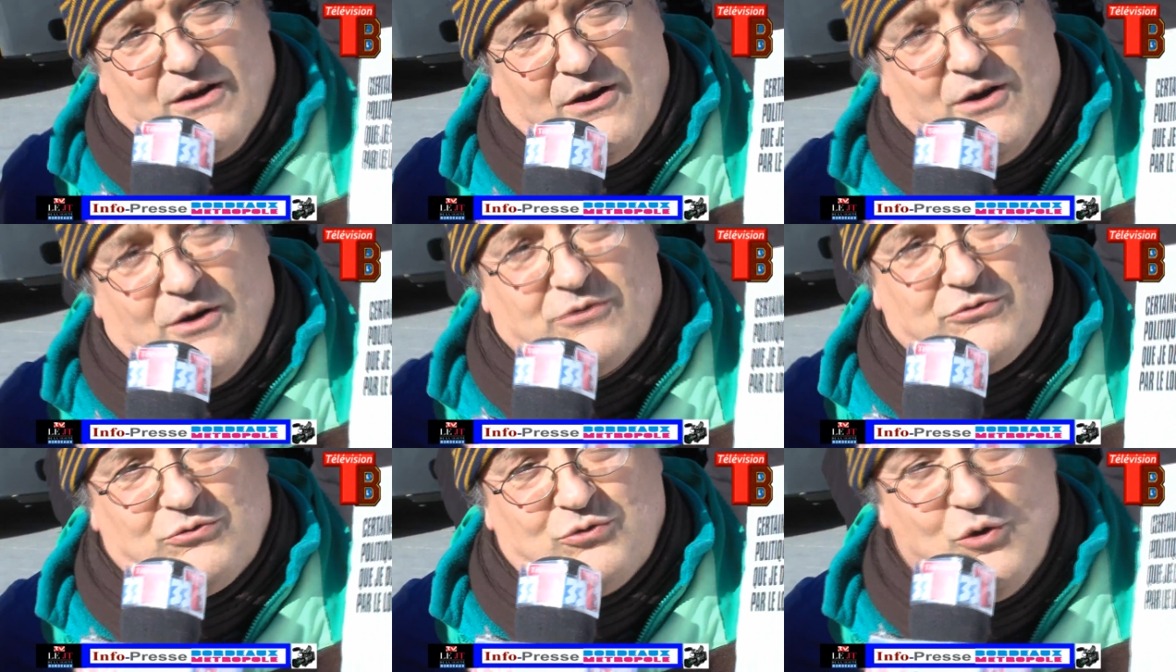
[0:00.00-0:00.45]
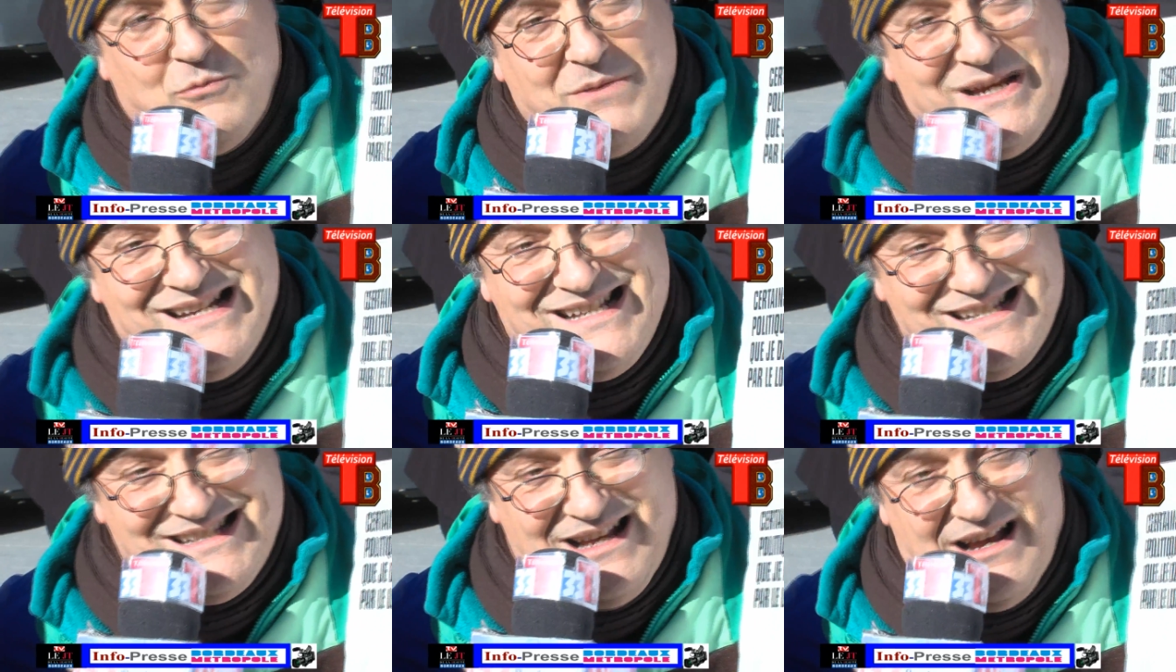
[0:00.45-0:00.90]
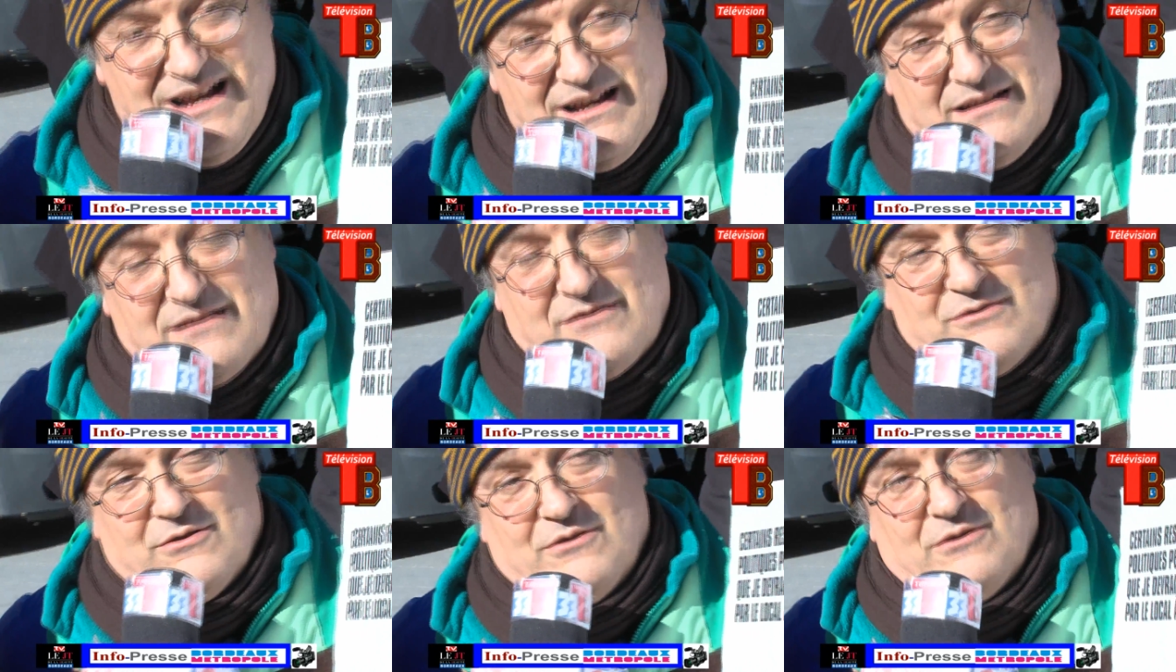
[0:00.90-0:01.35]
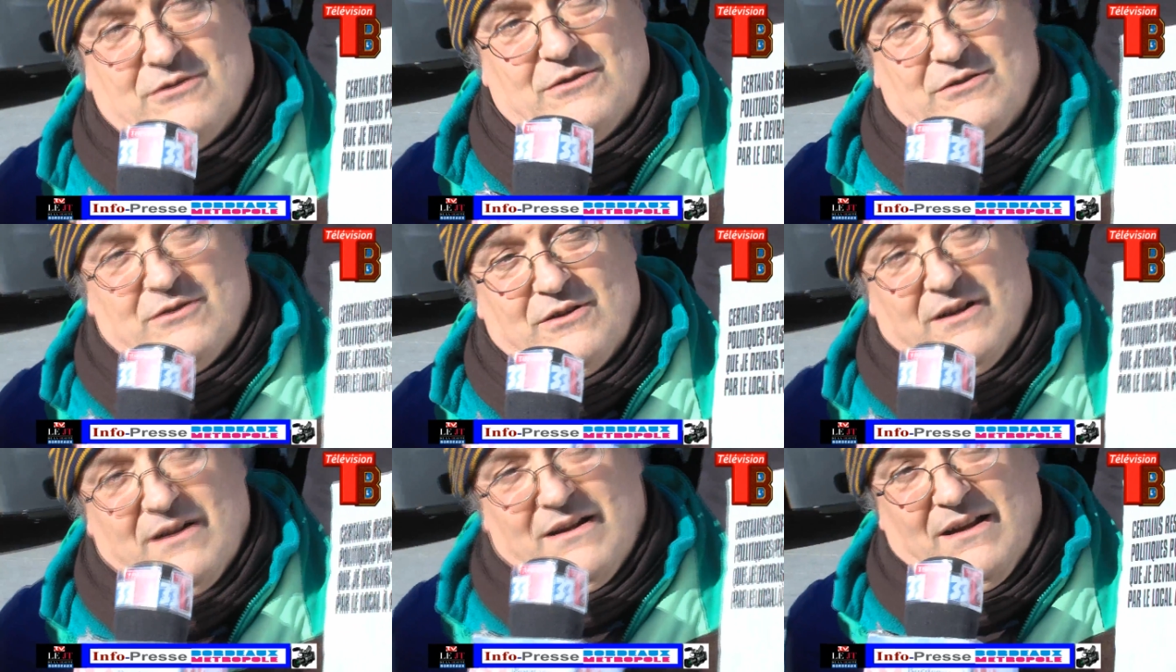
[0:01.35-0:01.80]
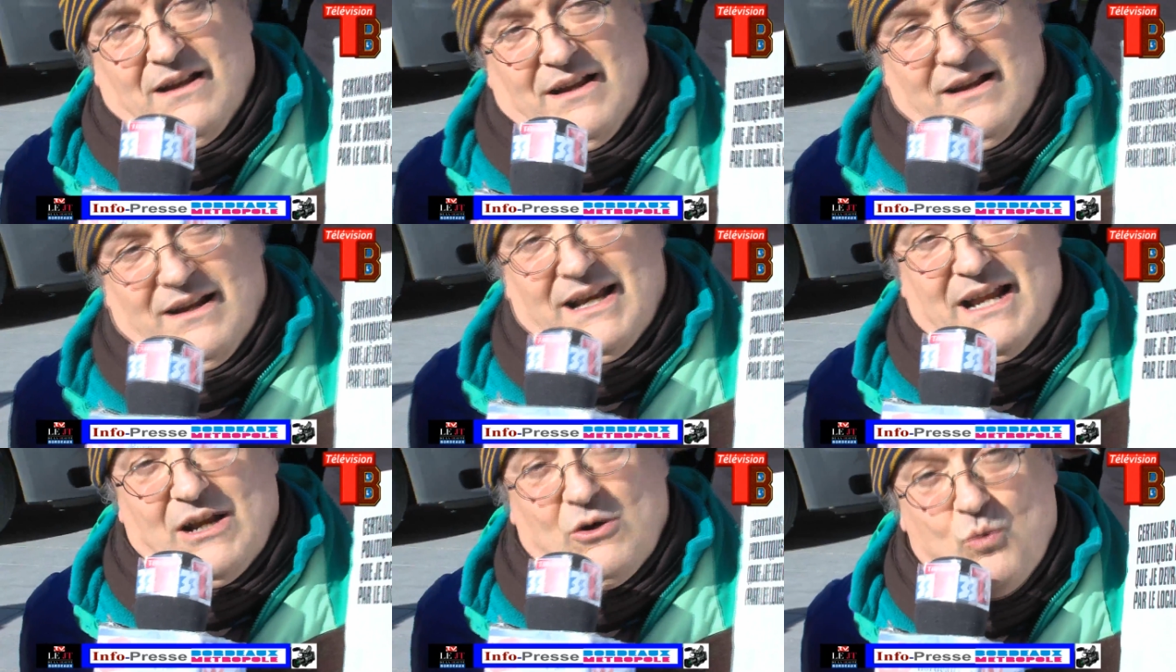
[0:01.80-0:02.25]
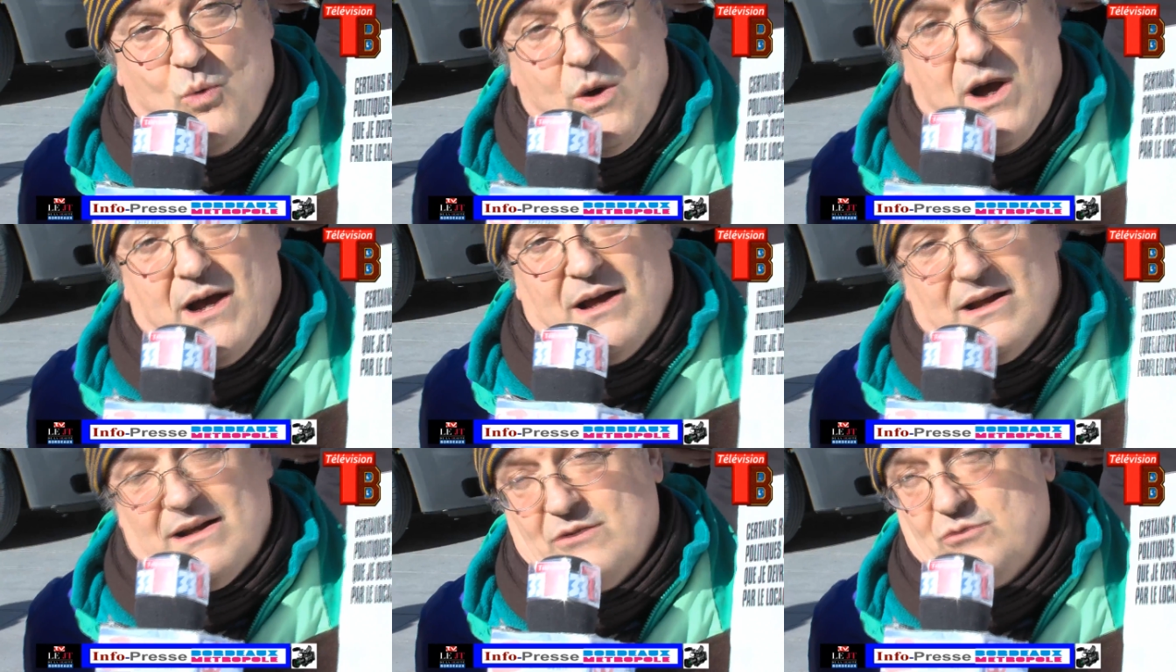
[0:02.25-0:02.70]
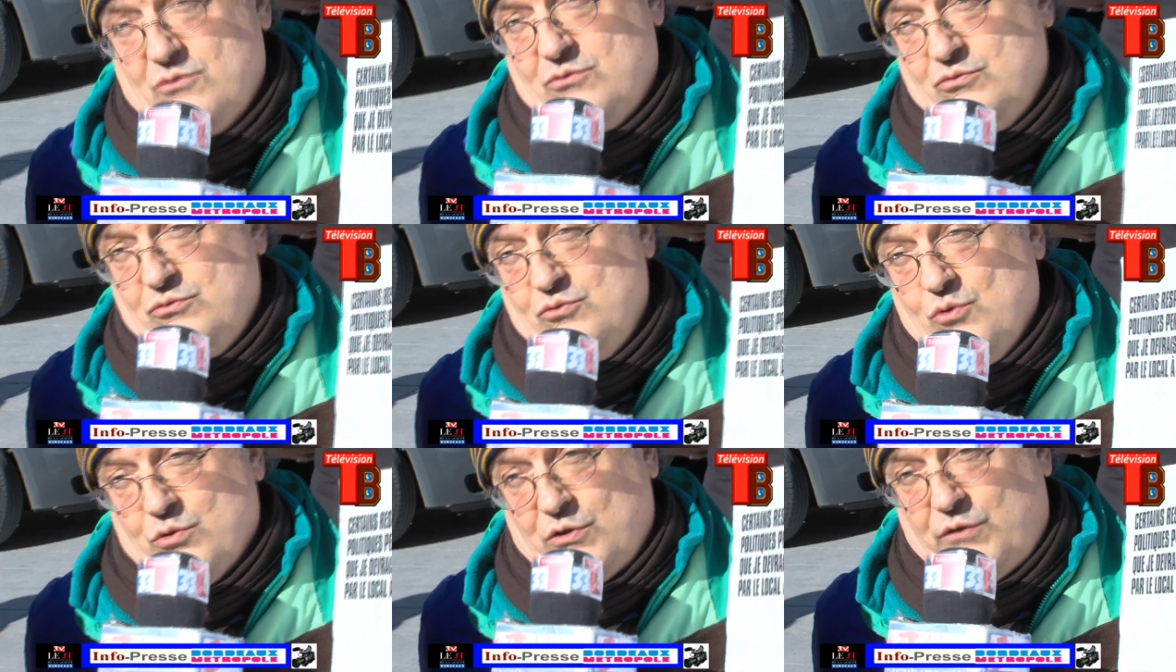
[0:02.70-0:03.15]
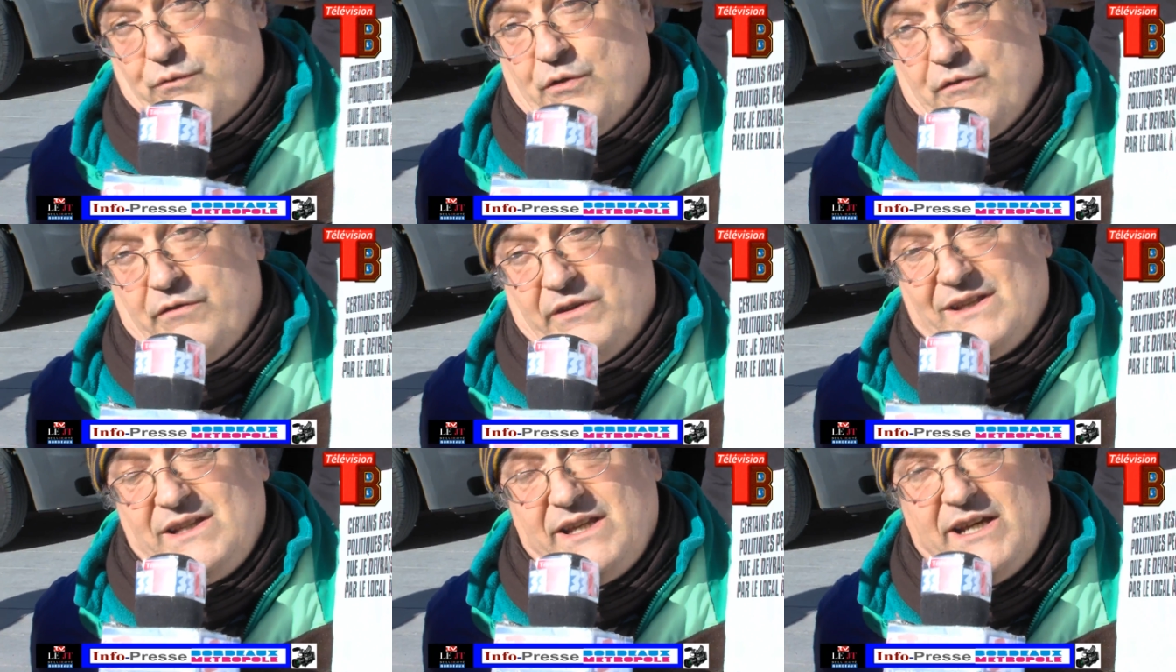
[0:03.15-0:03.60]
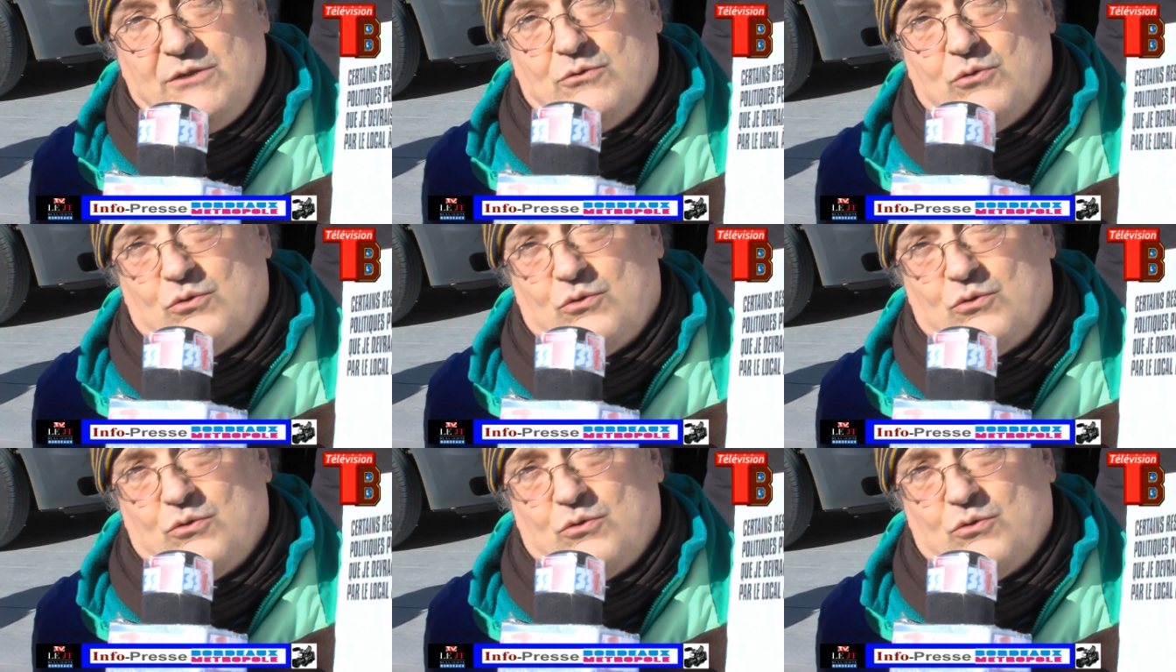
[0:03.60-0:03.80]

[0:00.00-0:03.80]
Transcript: En 2005, la loi du 11 février,